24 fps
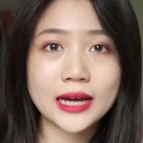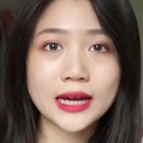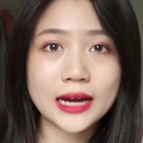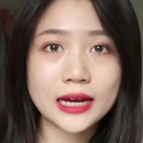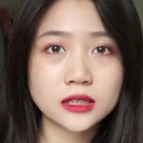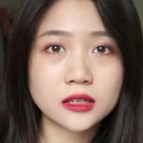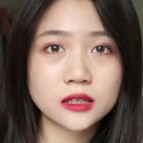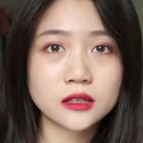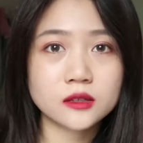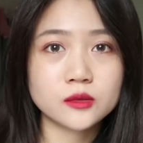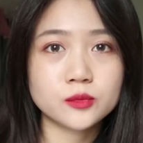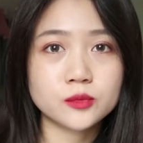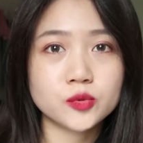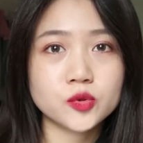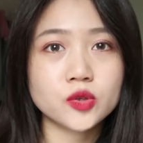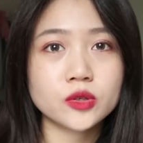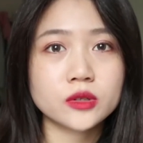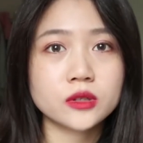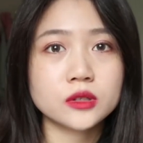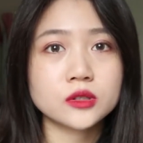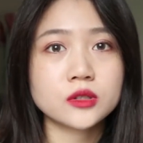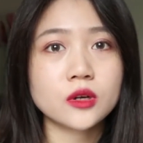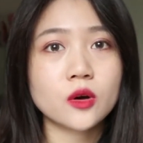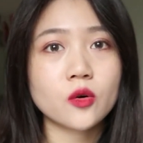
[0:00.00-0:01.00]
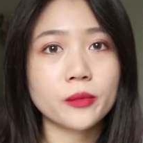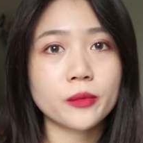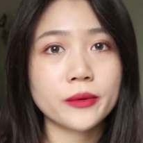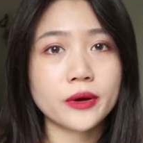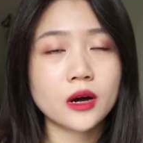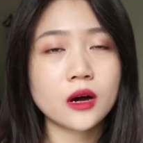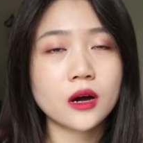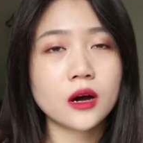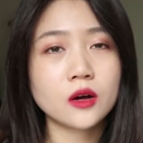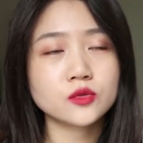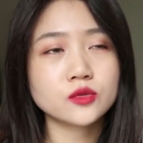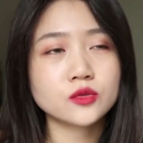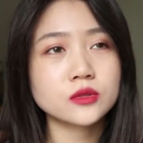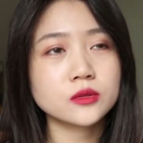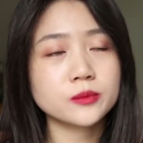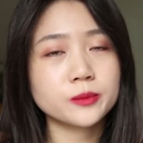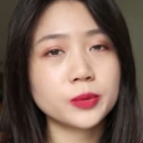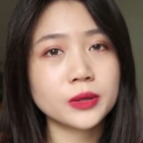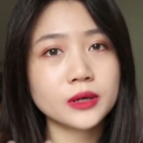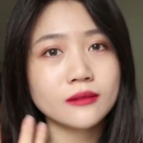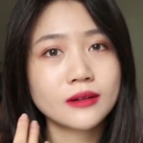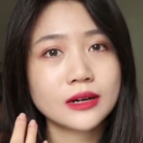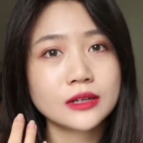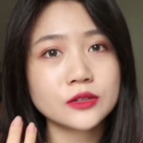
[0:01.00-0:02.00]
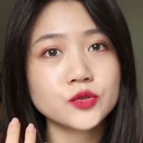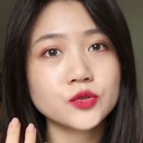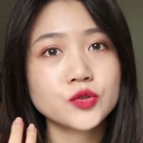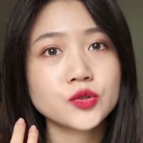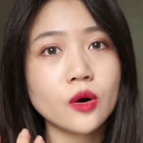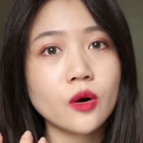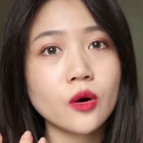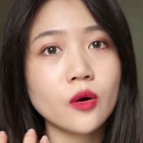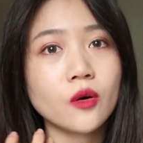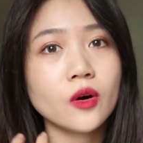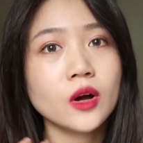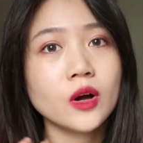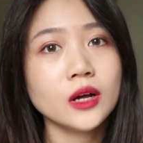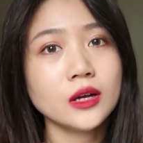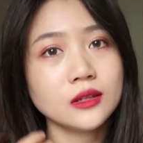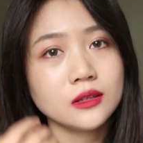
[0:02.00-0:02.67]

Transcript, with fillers: 为它那个补水的效果比较好，就是你喷完之后，